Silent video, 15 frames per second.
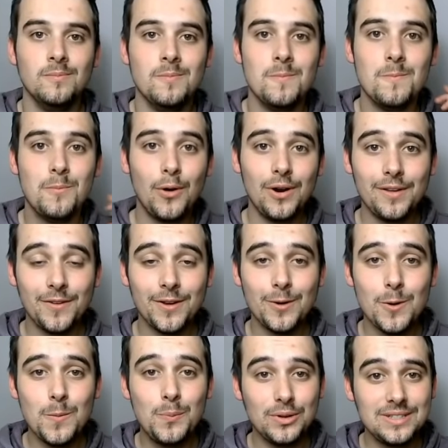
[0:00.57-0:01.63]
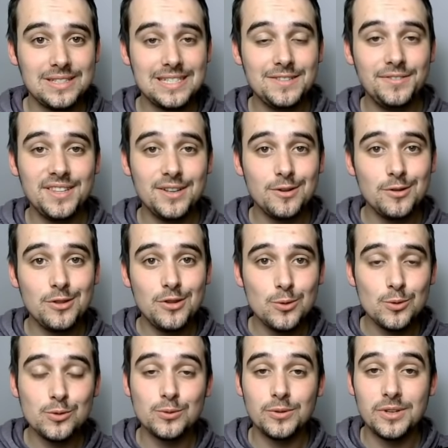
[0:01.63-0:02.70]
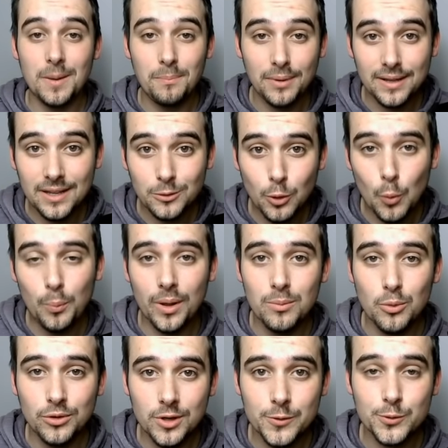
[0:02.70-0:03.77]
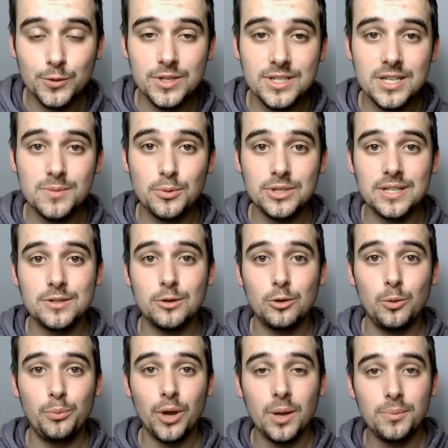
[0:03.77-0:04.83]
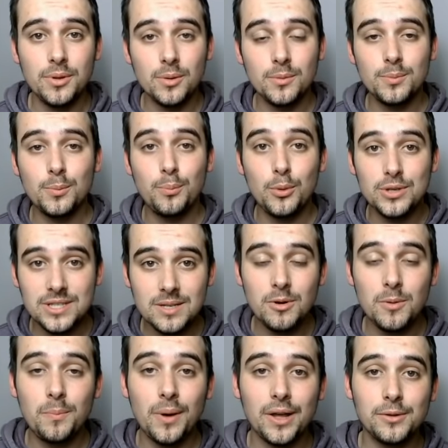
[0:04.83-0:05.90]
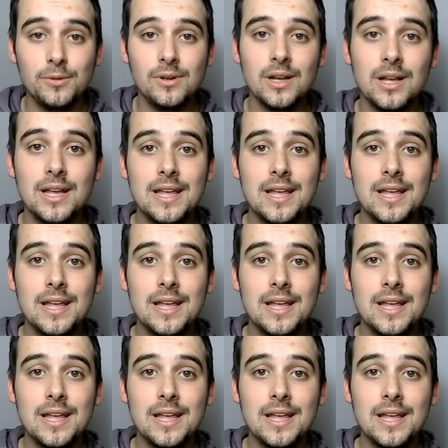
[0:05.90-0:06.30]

Bon les frérots, petite vidéo news, donc il n'y a pas d'intro, pas de montage, vous connaissez, c'est pour que ça soit le plus rapidement possible, pardon.